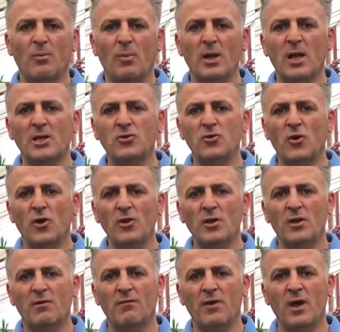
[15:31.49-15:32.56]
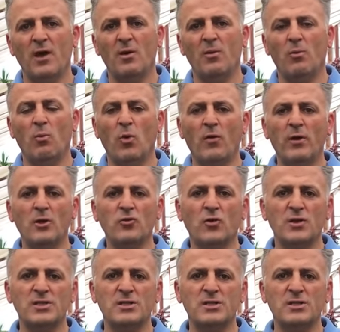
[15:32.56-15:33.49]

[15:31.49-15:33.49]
malatyon ve movento